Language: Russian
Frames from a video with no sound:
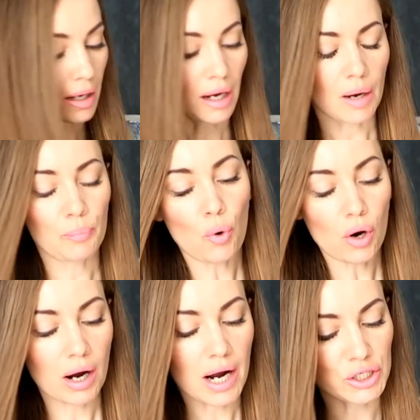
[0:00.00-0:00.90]
А,
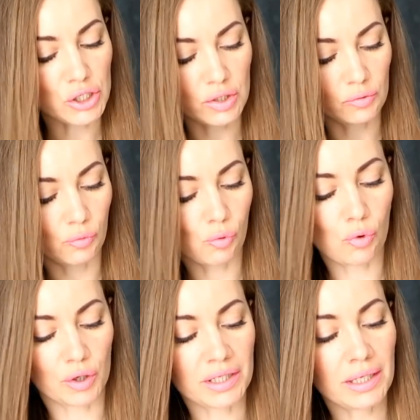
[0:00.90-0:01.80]
по
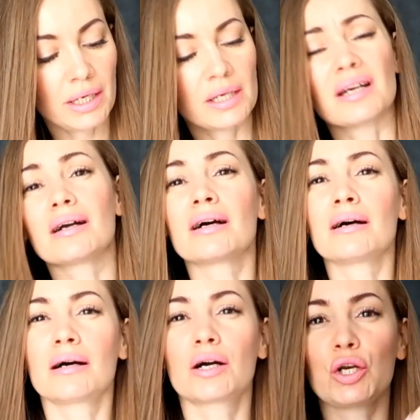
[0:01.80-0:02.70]
качеству не а,